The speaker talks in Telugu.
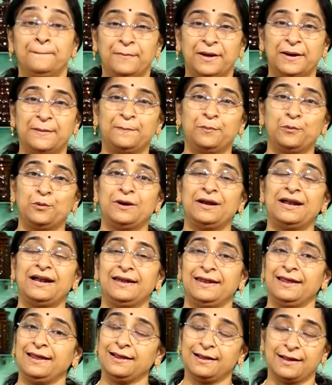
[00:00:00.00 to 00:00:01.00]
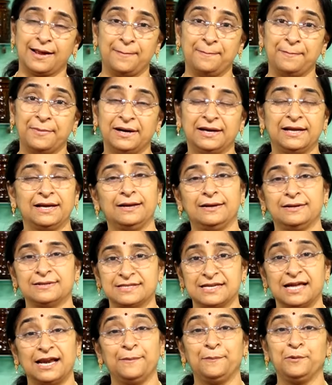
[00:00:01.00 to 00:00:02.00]
మన పుల్లటి కమ్మటి
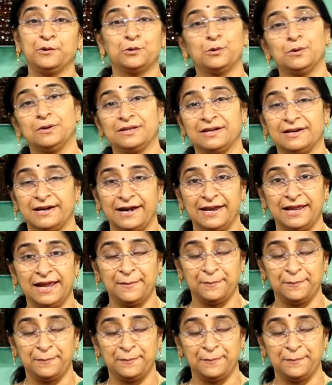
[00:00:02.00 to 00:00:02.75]
చల్ల పునుకులు రెడీ